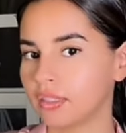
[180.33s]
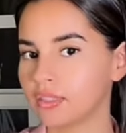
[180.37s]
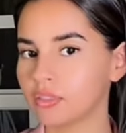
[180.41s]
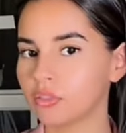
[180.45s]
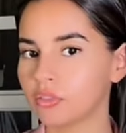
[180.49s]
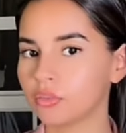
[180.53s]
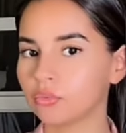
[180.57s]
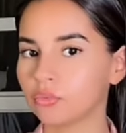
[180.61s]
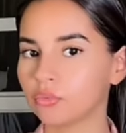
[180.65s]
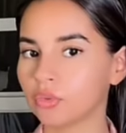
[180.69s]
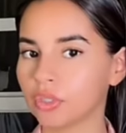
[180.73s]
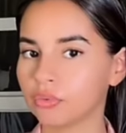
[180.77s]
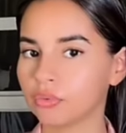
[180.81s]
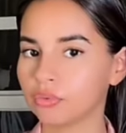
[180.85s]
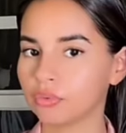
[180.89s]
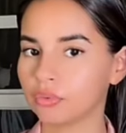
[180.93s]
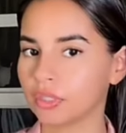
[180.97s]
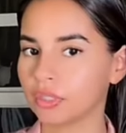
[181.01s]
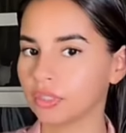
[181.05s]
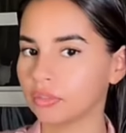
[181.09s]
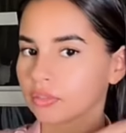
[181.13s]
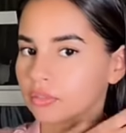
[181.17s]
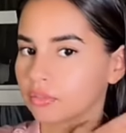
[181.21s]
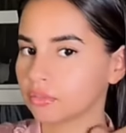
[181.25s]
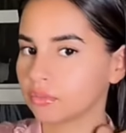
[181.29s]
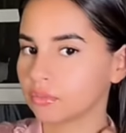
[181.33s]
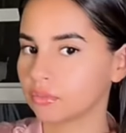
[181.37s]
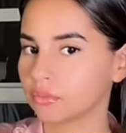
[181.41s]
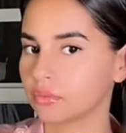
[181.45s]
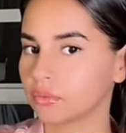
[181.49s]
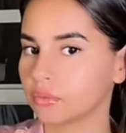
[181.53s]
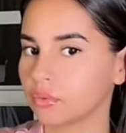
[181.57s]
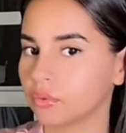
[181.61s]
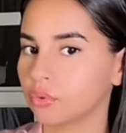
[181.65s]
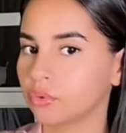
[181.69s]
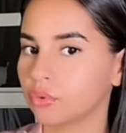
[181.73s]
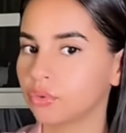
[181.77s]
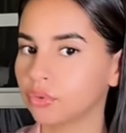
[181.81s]
c'est au mois d'août. Hein.
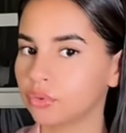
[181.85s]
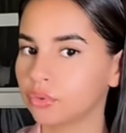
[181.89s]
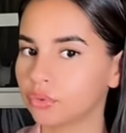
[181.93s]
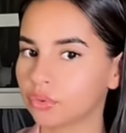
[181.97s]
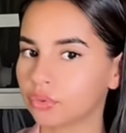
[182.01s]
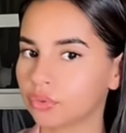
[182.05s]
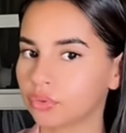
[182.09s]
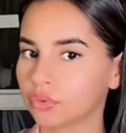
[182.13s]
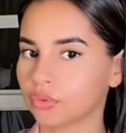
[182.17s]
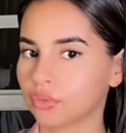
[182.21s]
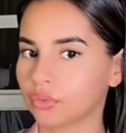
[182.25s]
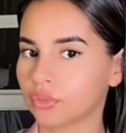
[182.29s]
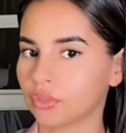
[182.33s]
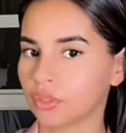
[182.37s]
Août,